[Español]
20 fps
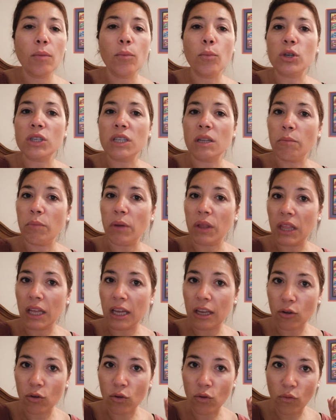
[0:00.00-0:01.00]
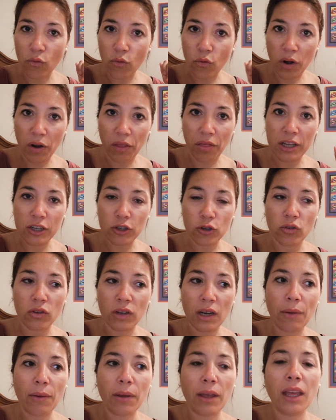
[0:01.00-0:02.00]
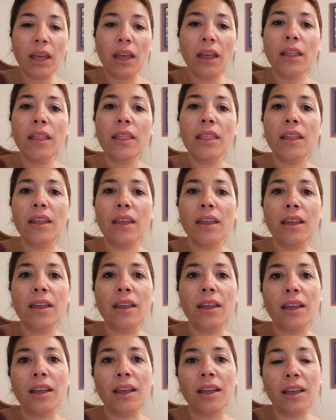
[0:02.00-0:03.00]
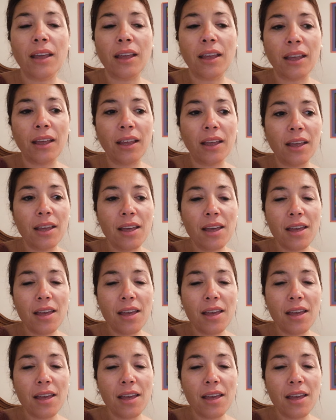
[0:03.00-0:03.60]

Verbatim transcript: pues empezar con fuerzas otra vez y,